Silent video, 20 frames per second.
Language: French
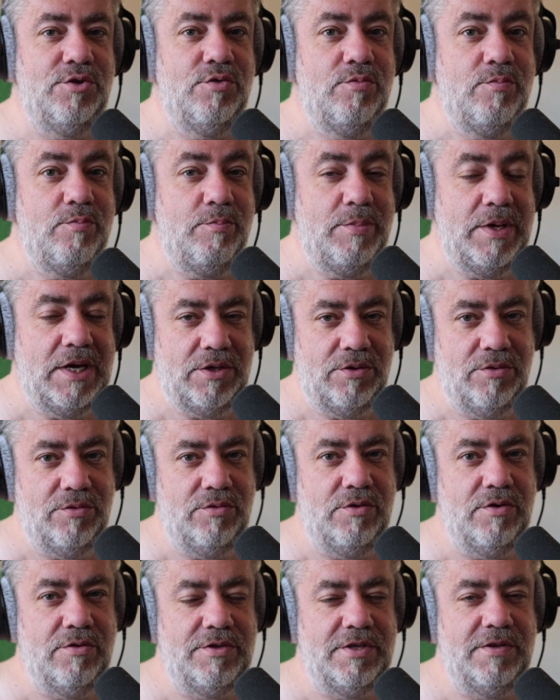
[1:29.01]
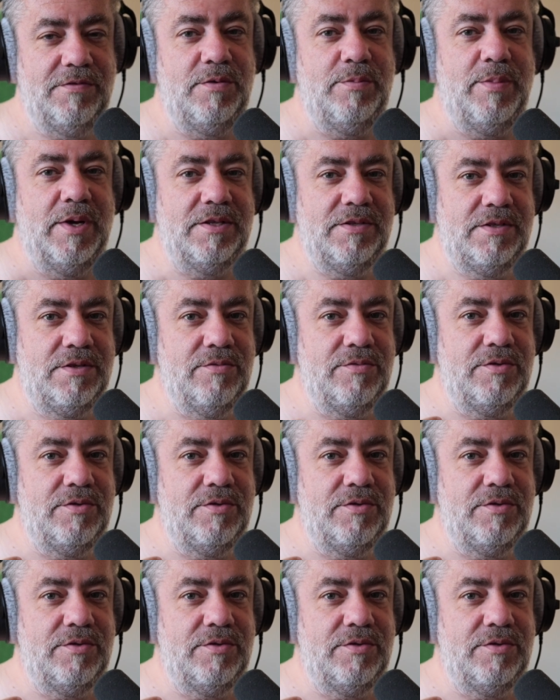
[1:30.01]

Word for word: de me perdre dedans, ça fait partie